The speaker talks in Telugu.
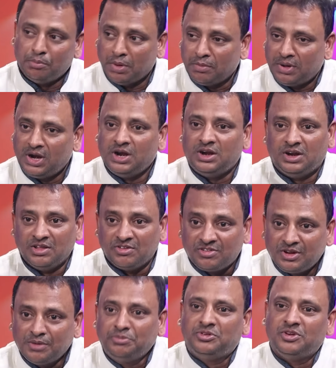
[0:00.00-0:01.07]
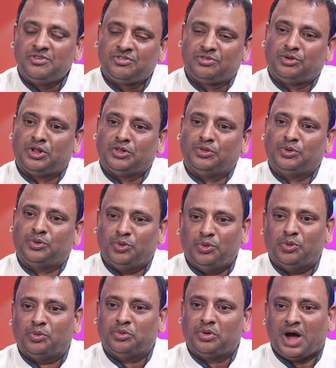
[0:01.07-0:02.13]
మిమ్మల్ని డిస్టర్బ్
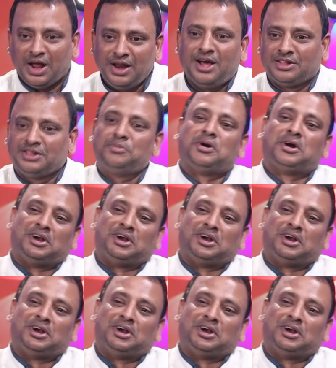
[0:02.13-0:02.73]
చేస్తున్నందుకు అని hmm. అర్థం